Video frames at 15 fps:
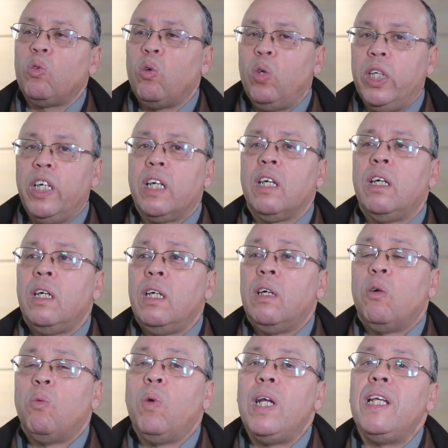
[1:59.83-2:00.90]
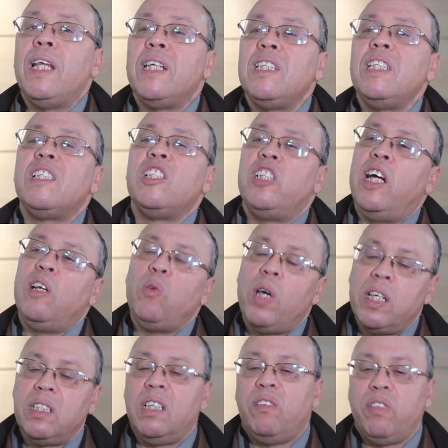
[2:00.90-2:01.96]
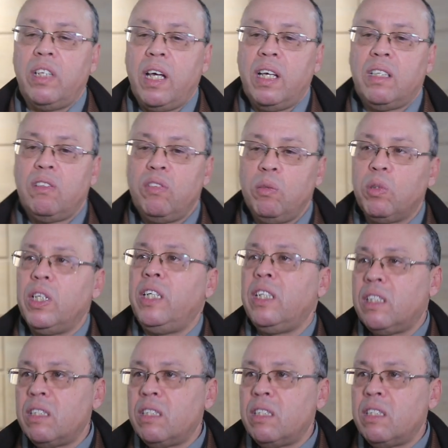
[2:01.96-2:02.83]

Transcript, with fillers: تعيق والتي تجعل هذه الفئات في وضعيه